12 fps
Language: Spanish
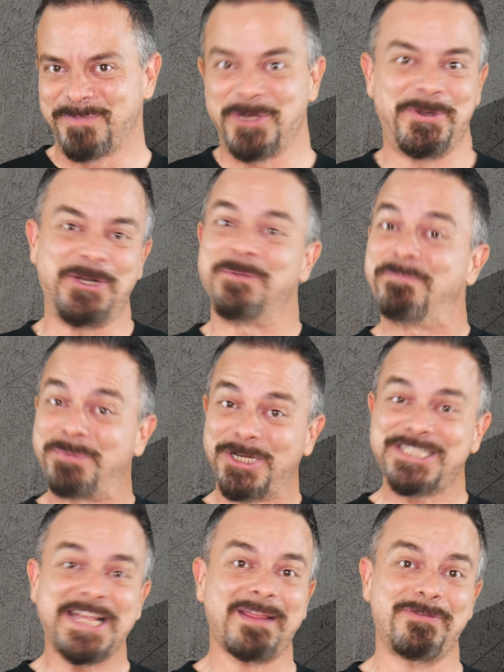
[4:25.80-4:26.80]
Pero bueno, por
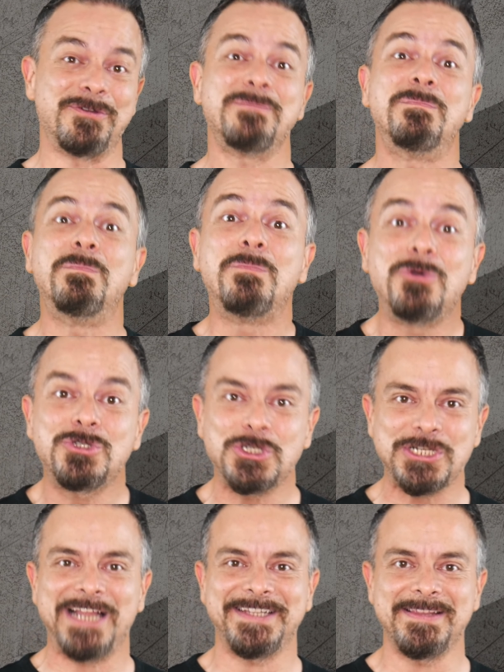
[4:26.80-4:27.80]
esta razón
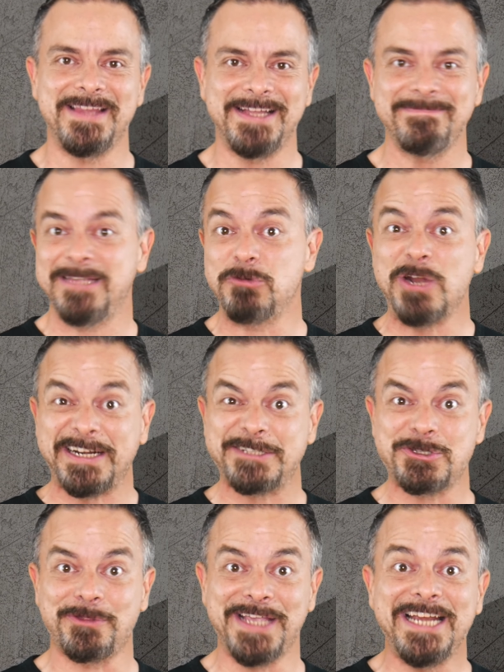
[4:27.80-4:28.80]
muchos la tildan de una red
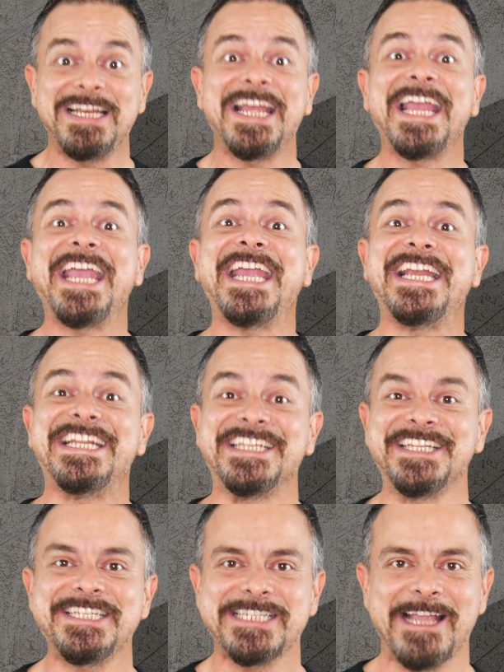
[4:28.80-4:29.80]
social
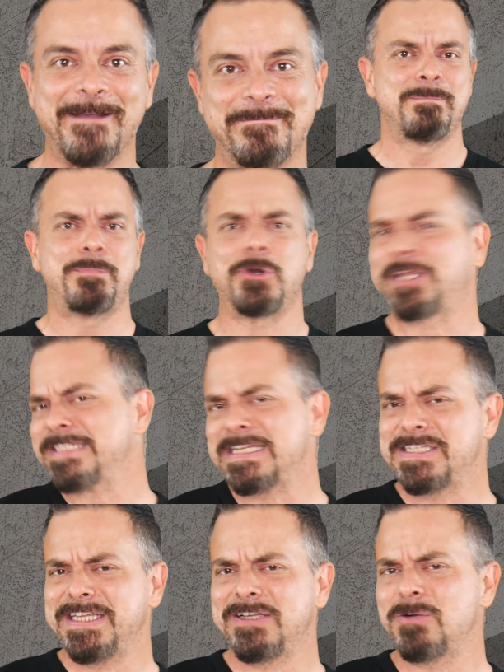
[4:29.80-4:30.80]
elitista, porque es
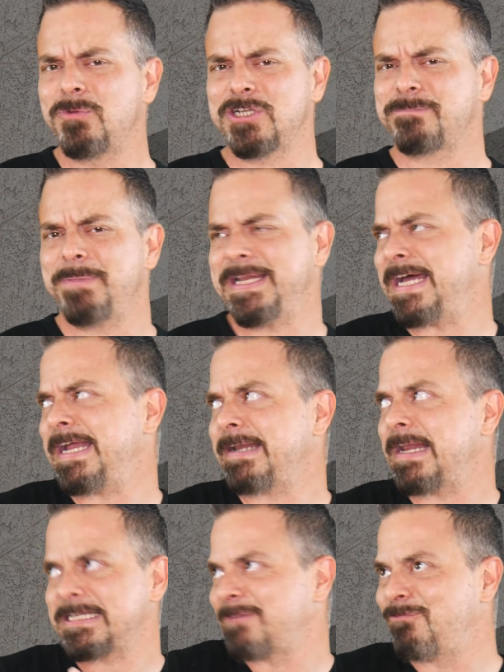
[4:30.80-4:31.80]
así como esperar
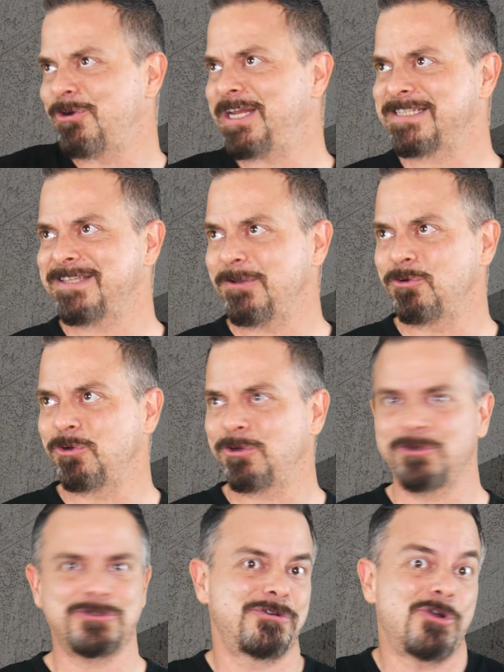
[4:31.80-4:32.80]
a las afueras de
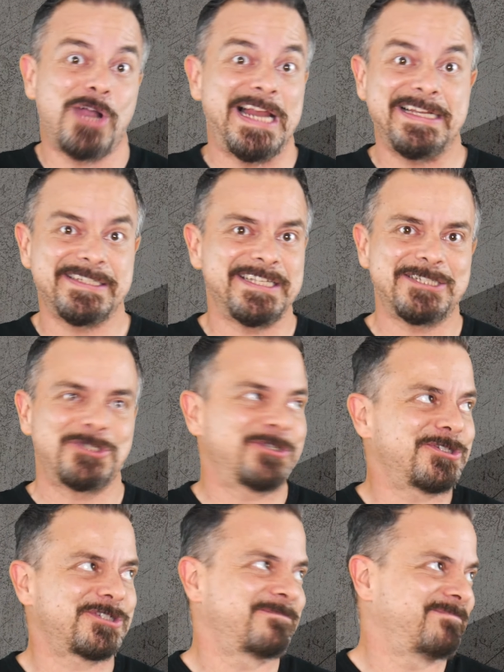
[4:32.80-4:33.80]
unos locales de
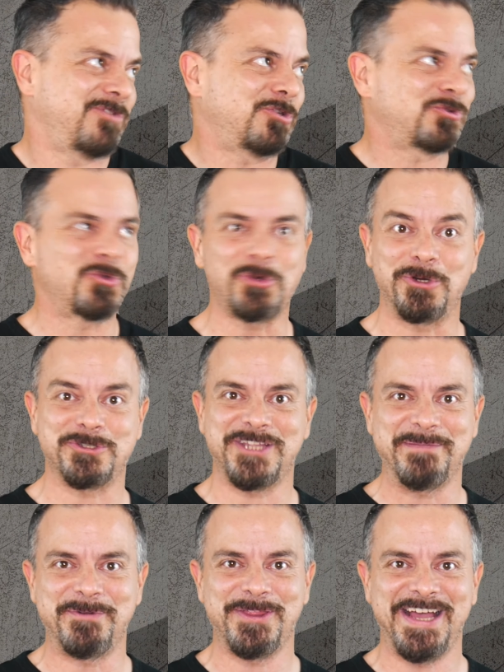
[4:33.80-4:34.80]
estos nocturnos
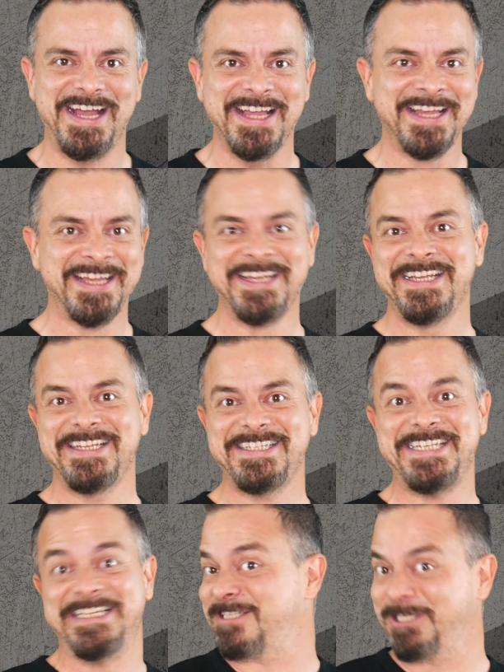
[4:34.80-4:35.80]
de moda
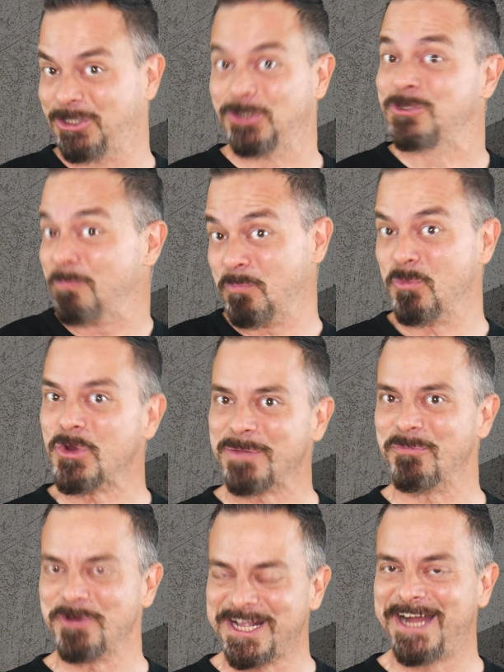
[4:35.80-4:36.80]
y en sitios muy,
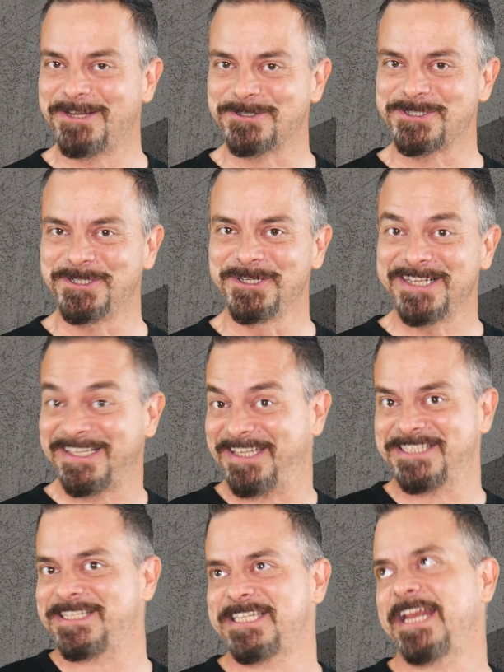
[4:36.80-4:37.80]
muy caros, ¿no? Que
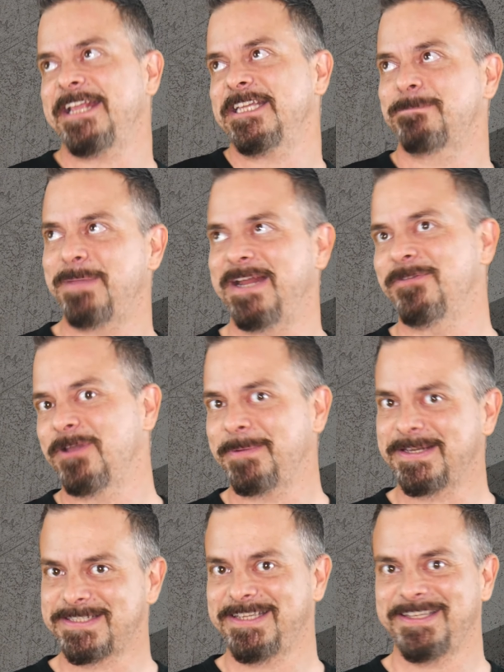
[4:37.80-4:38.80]
tienes que estar ahí esperando a
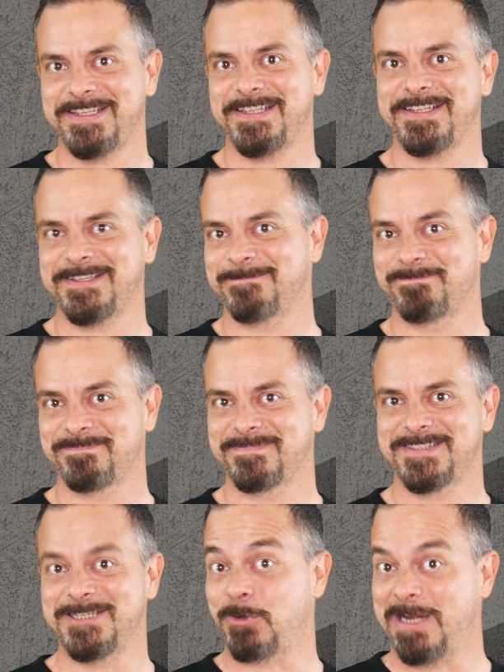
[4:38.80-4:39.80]
ver si,
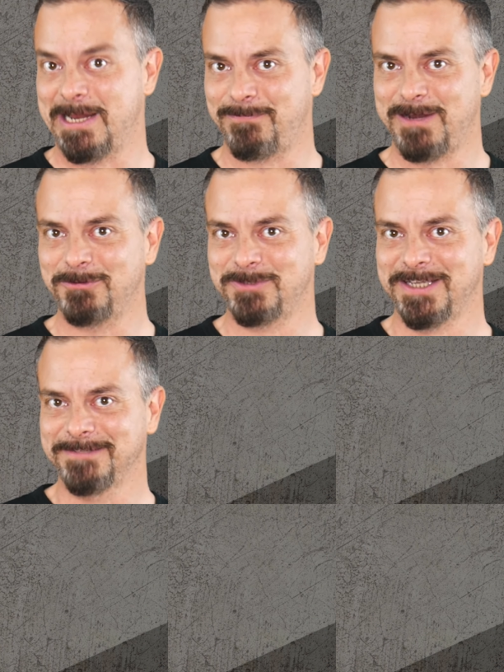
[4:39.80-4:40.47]
si suena la flauta.